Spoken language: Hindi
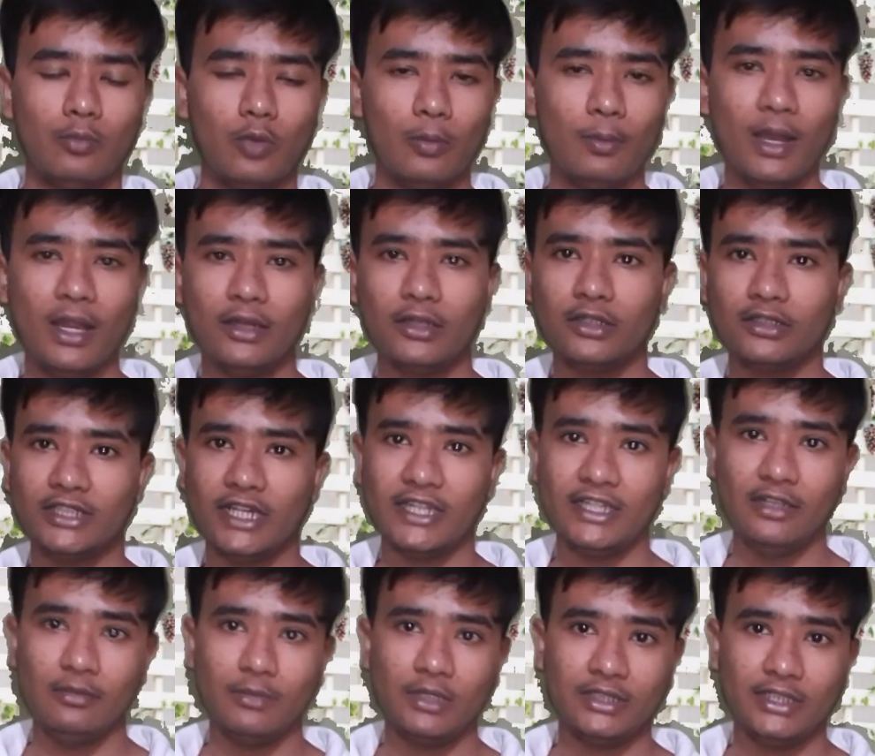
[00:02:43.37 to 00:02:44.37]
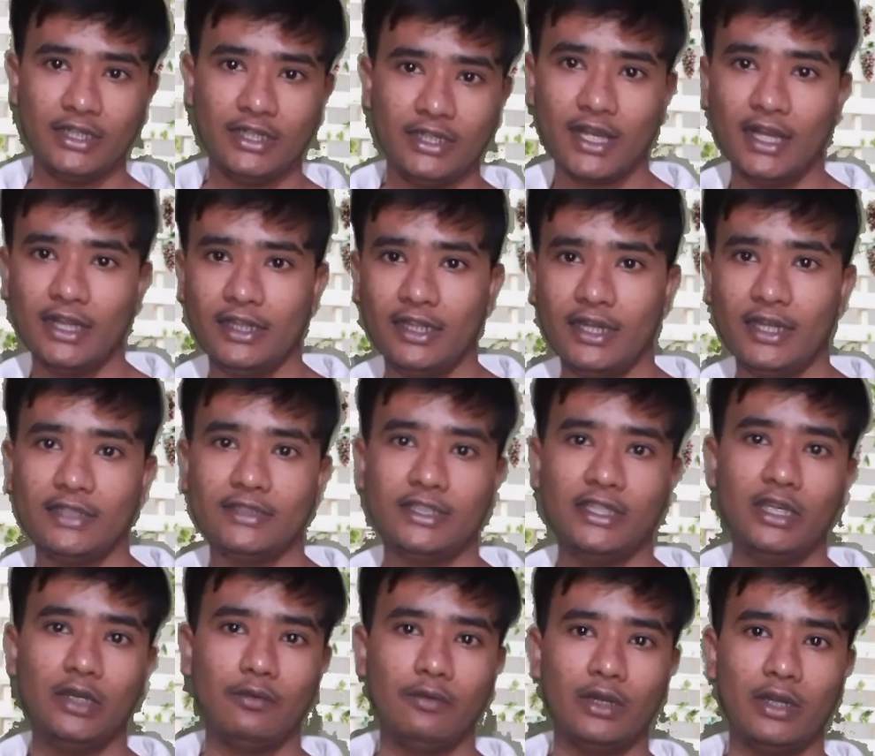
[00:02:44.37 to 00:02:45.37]
मोबाइल को चार्जिंग में से निकाल देना
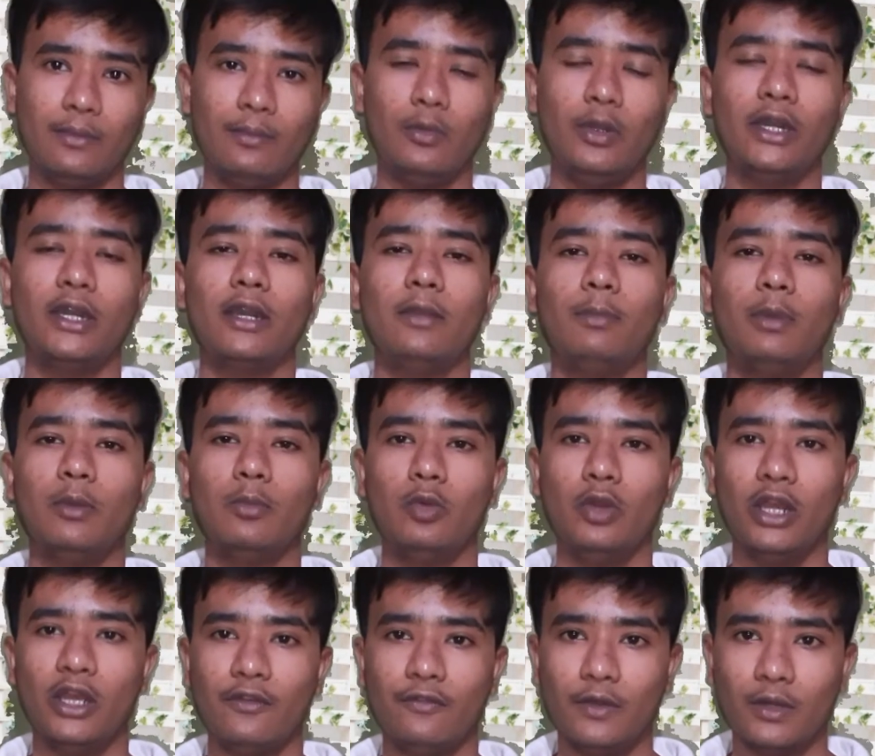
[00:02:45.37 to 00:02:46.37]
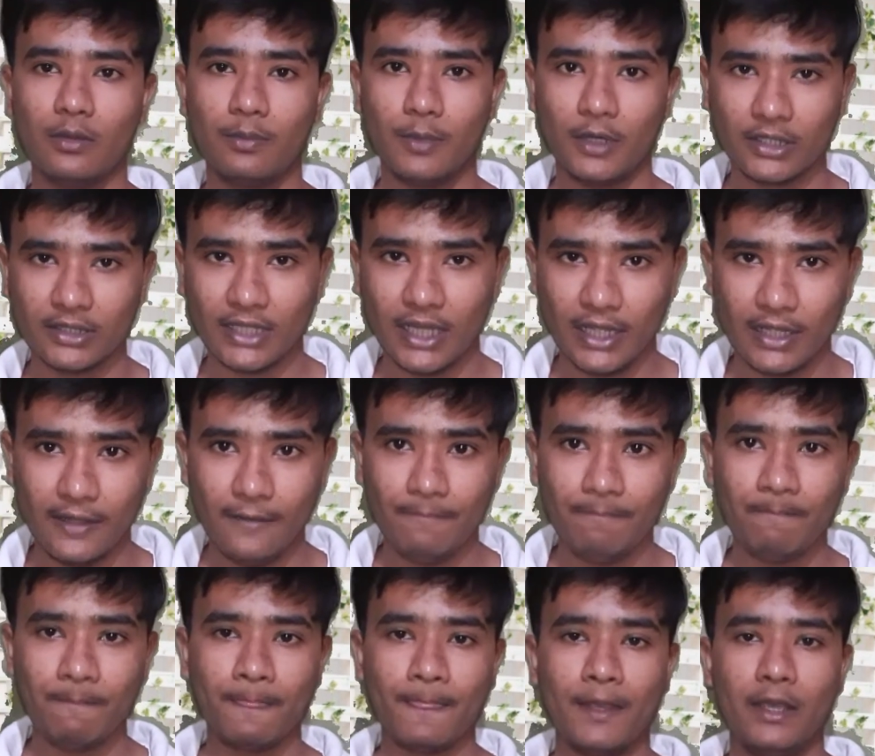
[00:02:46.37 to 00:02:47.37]
चाहिए वरना बैटरी पर बुरा इफेक्ट पड़ता है
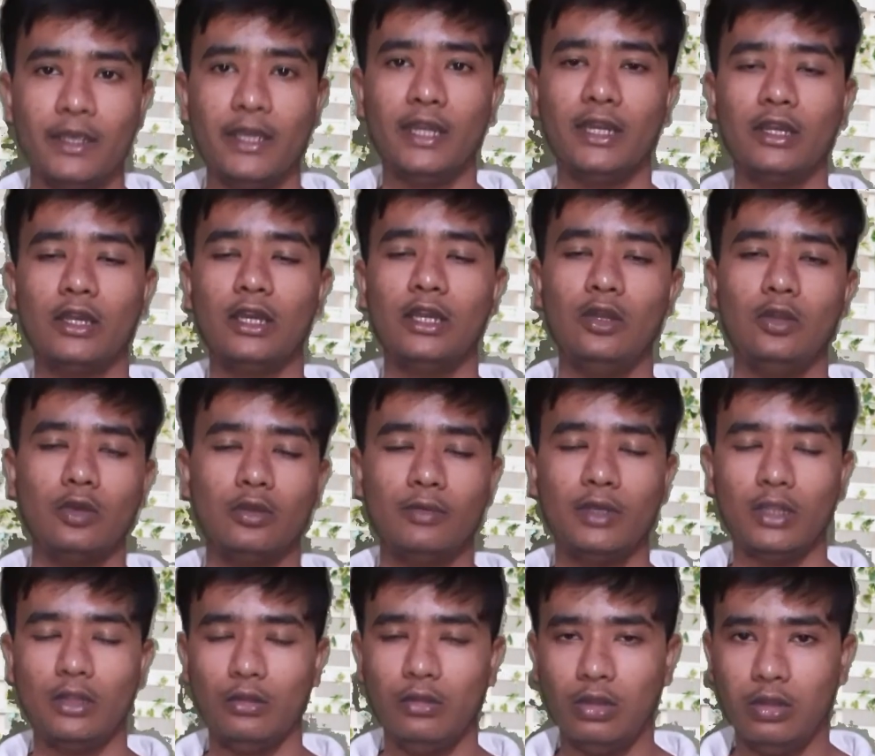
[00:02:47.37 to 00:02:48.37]
यानी कई लोग